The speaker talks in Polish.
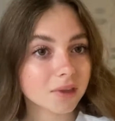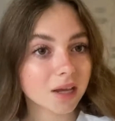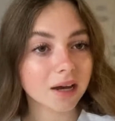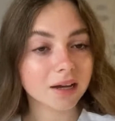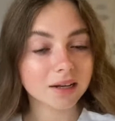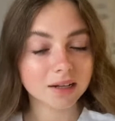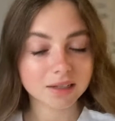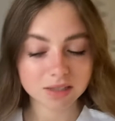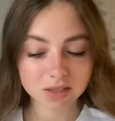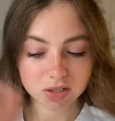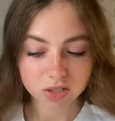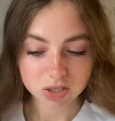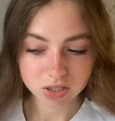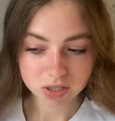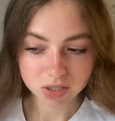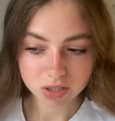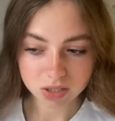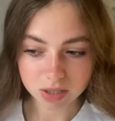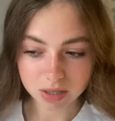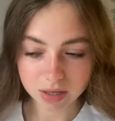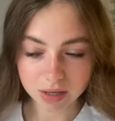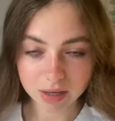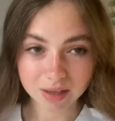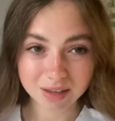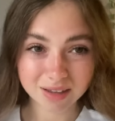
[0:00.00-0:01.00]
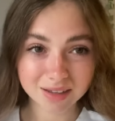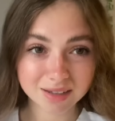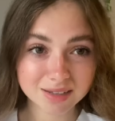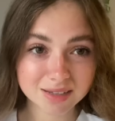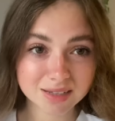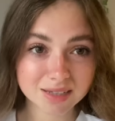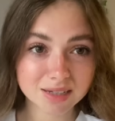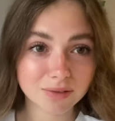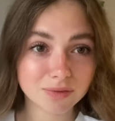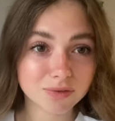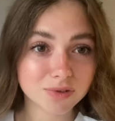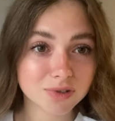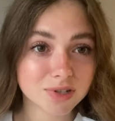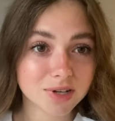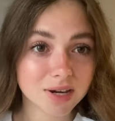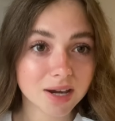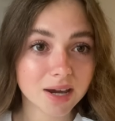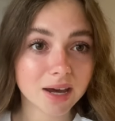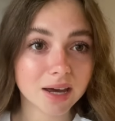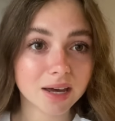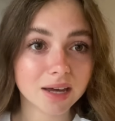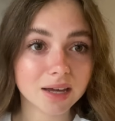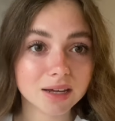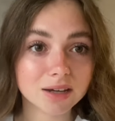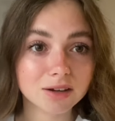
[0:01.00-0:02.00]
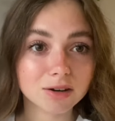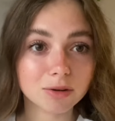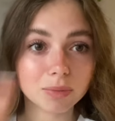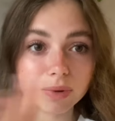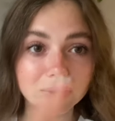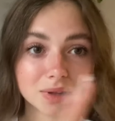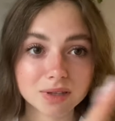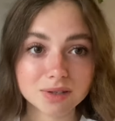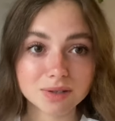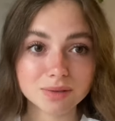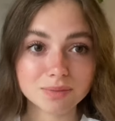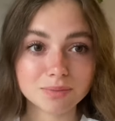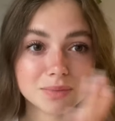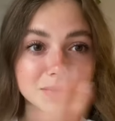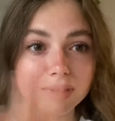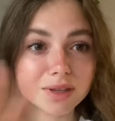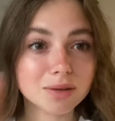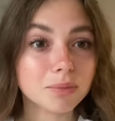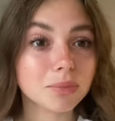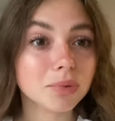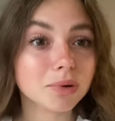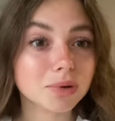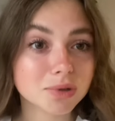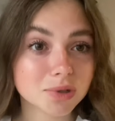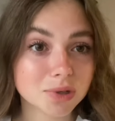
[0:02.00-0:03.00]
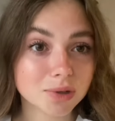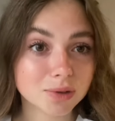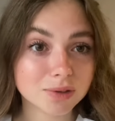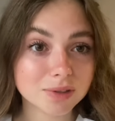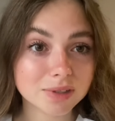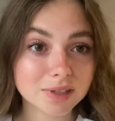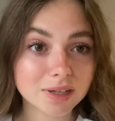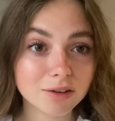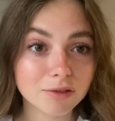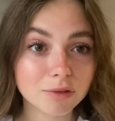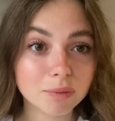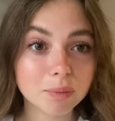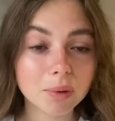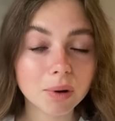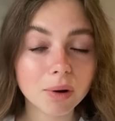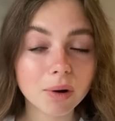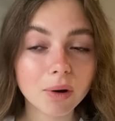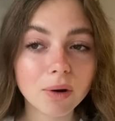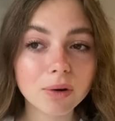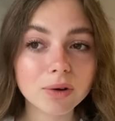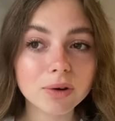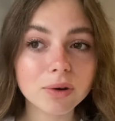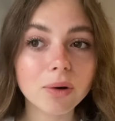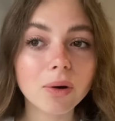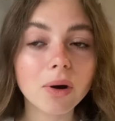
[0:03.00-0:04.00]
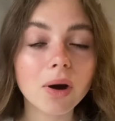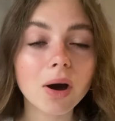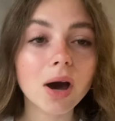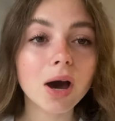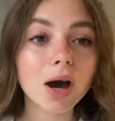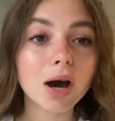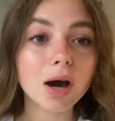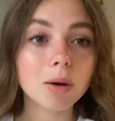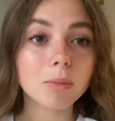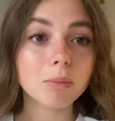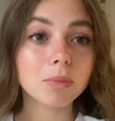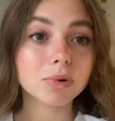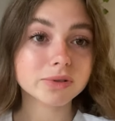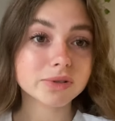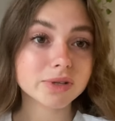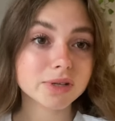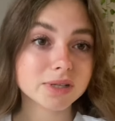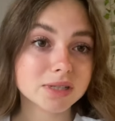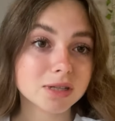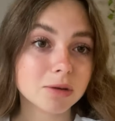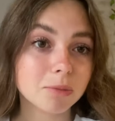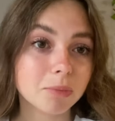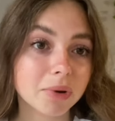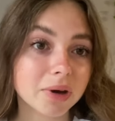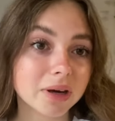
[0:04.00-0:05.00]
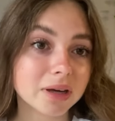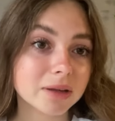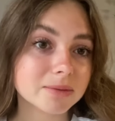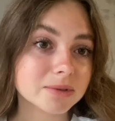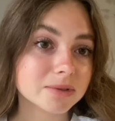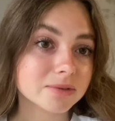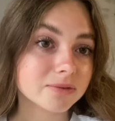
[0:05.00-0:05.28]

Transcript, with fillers: Ale też e, zawsze robię też mini porządki w pokoju, bo często po jakimś